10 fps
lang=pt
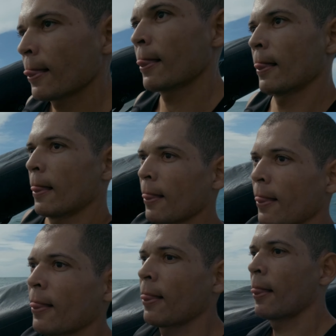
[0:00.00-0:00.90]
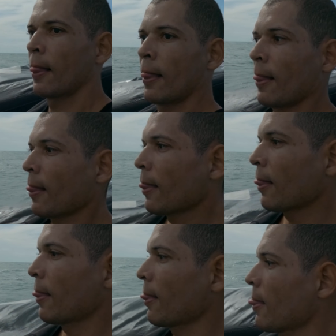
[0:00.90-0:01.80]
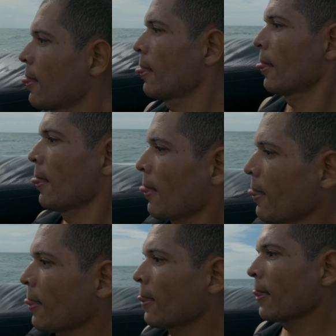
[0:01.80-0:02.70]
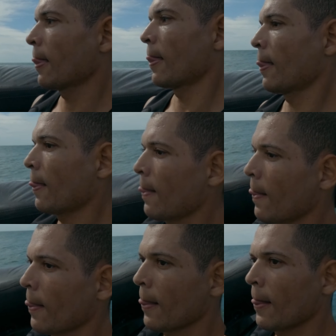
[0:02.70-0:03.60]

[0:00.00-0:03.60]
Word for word: fácil, fácil. E se você tiver experiência, você consegue ir até o infinito, né?